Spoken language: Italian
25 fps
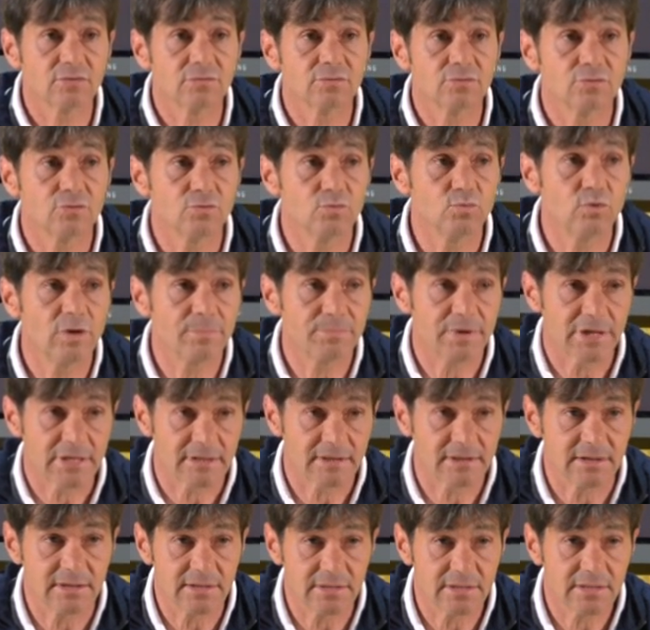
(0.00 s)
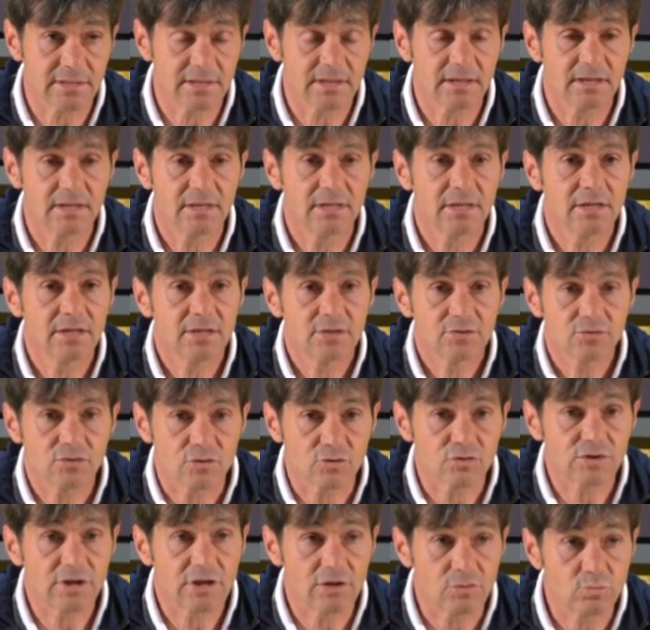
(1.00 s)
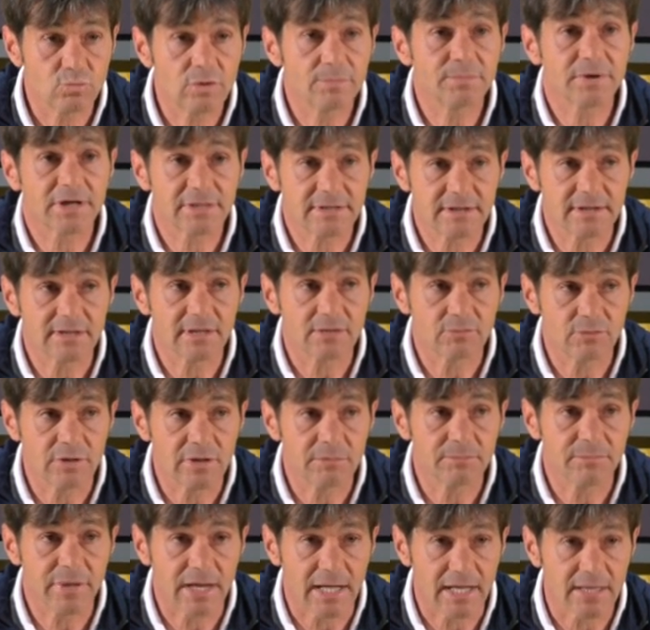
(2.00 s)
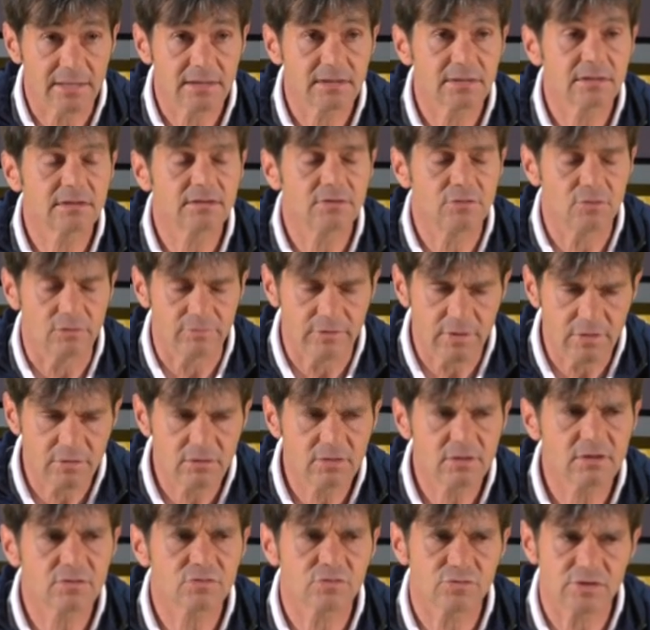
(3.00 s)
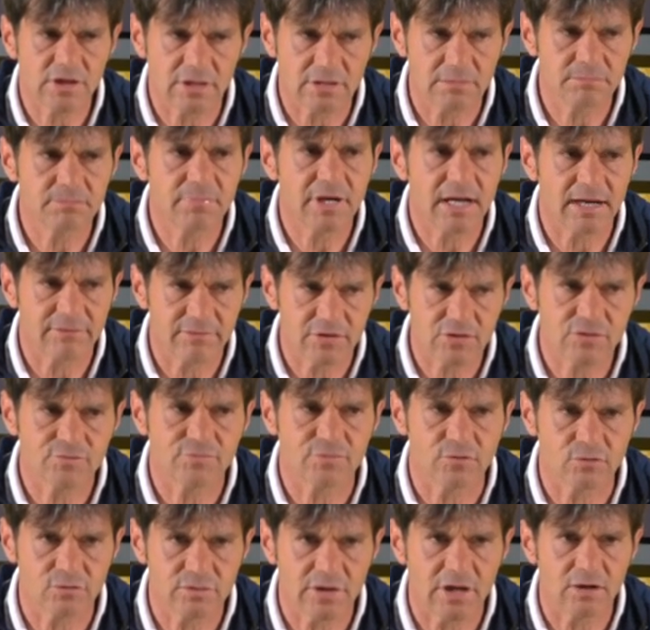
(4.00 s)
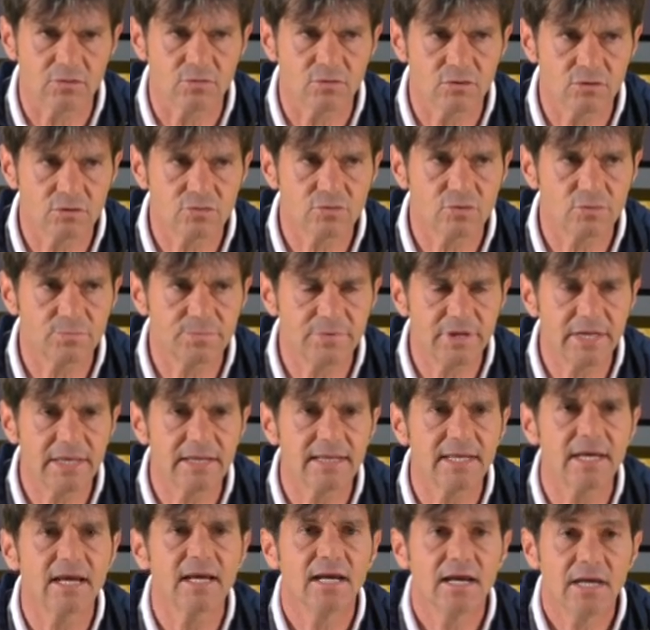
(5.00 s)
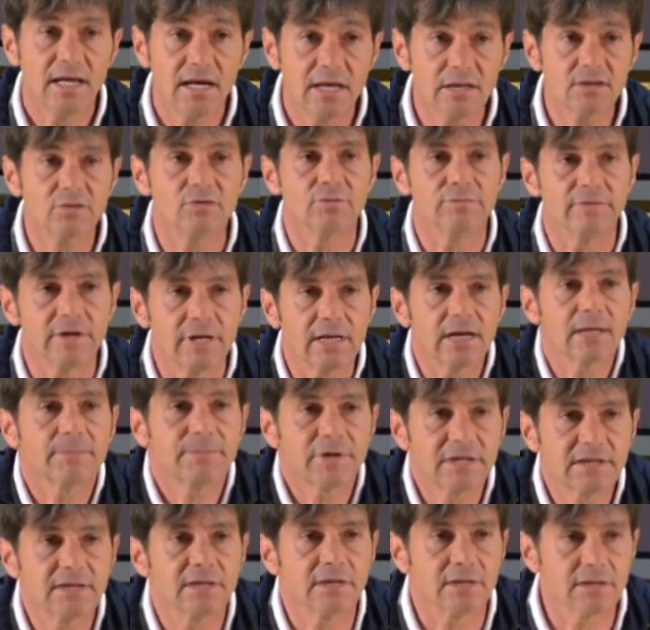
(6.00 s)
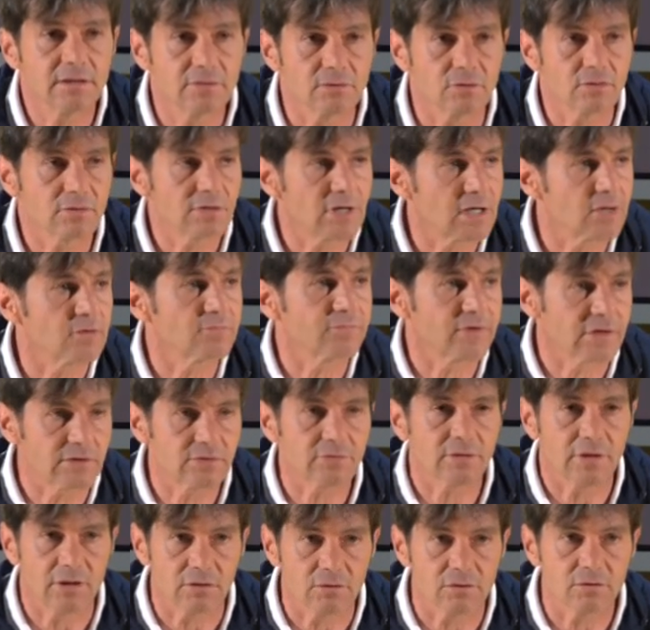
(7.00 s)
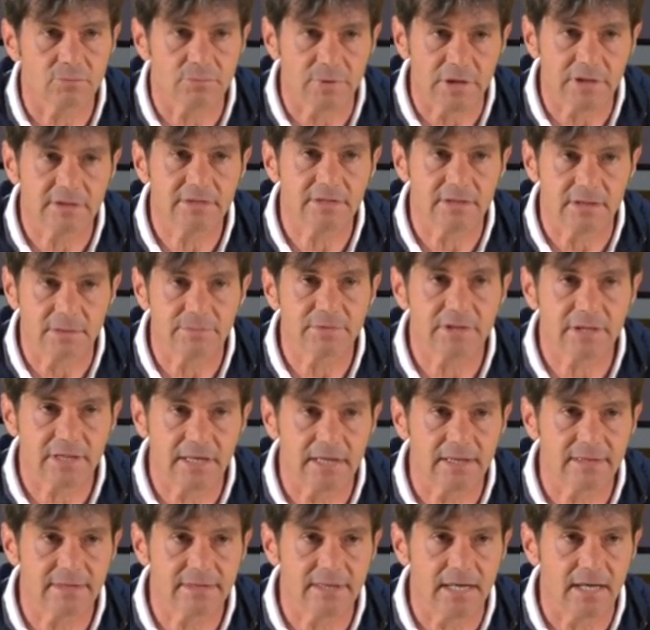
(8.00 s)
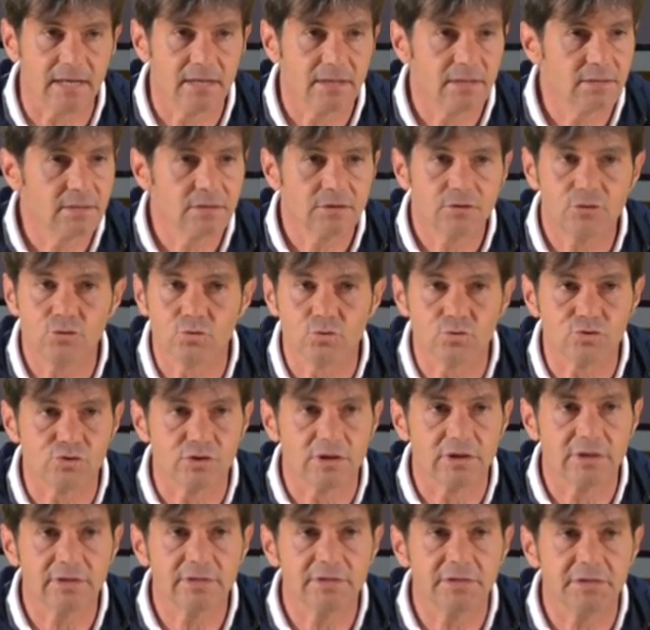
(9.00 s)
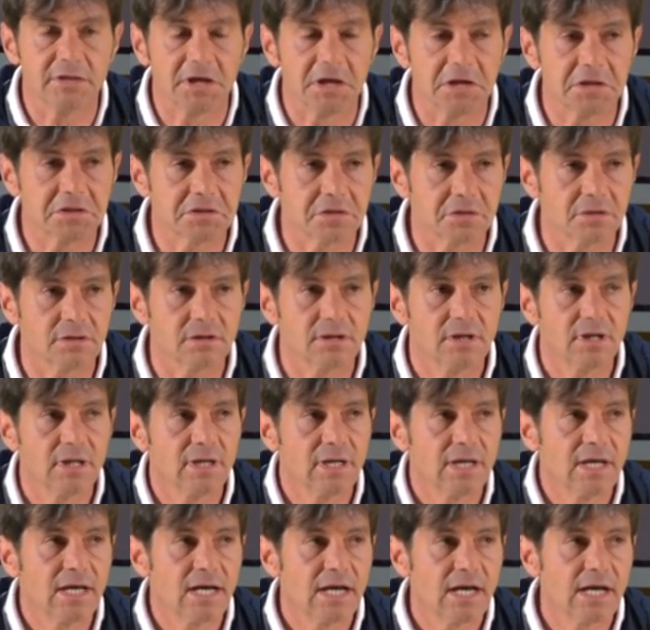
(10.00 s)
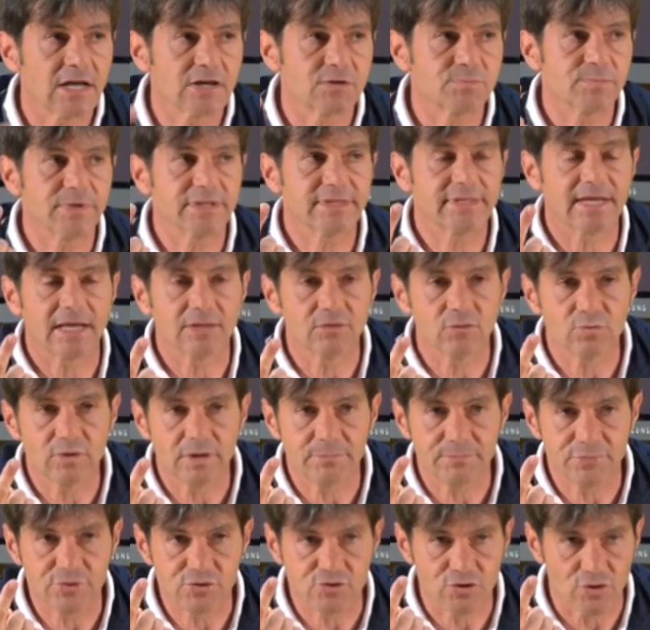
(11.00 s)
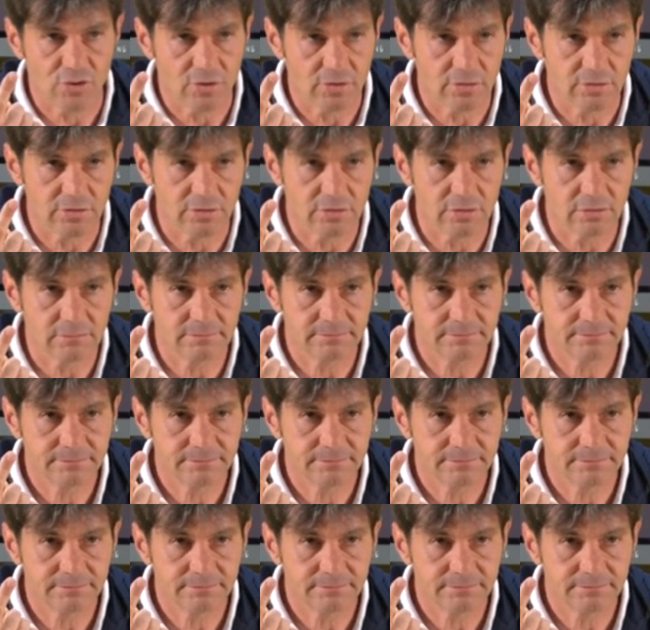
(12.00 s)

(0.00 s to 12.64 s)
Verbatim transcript: due partite, sono state due partite equilibrate dove loro sono stati bravi a sfruttare un contropiede e dove nella partita di ritorno hanno fatto la loro partita, per carità, chiusi lì dietro aspettando un episodio